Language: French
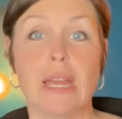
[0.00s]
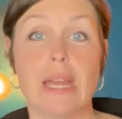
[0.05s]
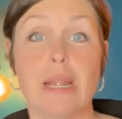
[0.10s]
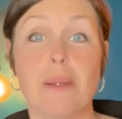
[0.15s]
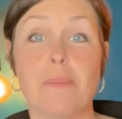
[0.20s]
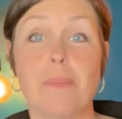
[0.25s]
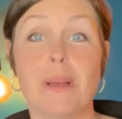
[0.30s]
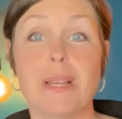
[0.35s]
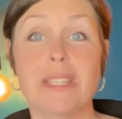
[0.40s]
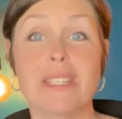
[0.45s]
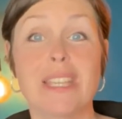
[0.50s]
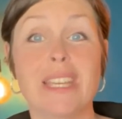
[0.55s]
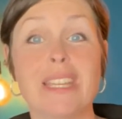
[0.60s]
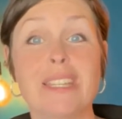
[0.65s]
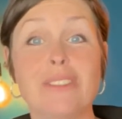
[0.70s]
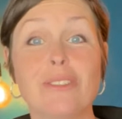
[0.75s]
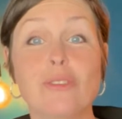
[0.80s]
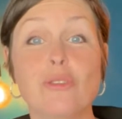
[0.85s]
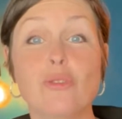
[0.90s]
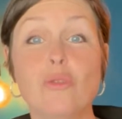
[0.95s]
elle
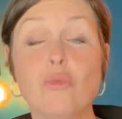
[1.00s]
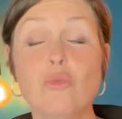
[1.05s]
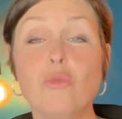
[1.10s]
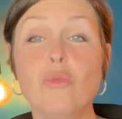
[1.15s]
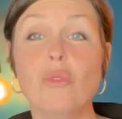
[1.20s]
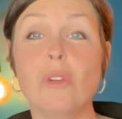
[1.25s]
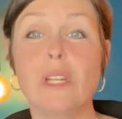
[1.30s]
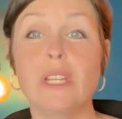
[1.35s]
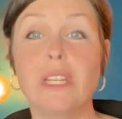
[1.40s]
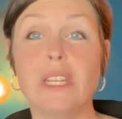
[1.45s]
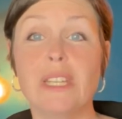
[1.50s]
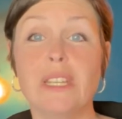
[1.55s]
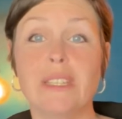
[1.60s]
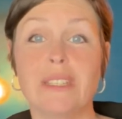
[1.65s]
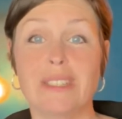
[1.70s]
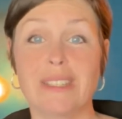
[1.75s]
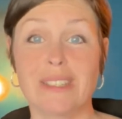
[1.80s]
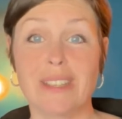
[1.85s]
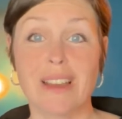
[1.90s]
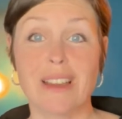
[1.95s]
passait tous les
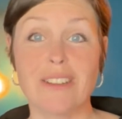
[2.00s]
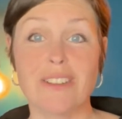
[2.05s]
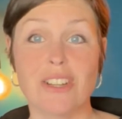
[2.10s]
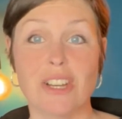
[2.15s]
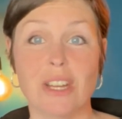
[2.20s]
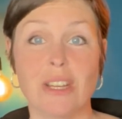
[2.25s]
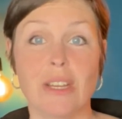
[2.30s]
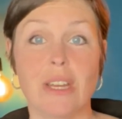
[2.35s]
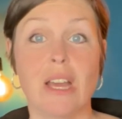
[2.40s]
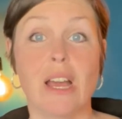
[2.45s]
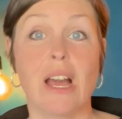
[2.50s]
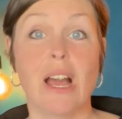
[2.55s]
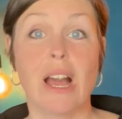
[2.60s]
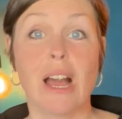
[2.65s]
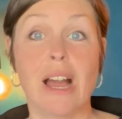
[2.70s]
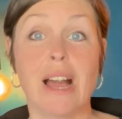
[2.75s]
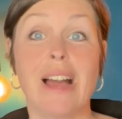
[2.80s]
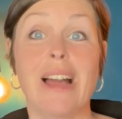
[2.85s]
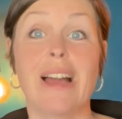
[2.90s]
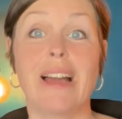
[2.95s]
trajets
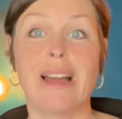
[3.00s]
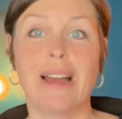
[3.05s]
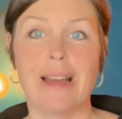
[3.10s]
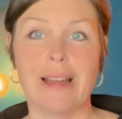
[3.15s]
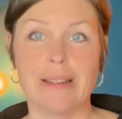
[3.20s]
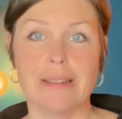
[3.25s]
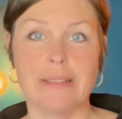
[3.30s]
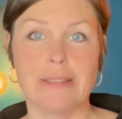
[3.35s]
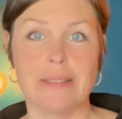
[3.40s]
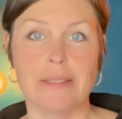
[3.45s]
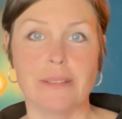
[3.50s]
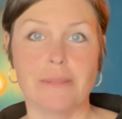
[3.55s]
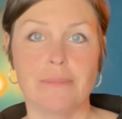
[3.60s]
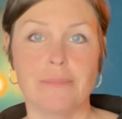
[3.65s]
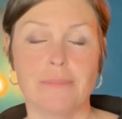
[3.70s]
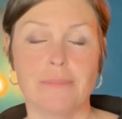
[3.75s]
à halter.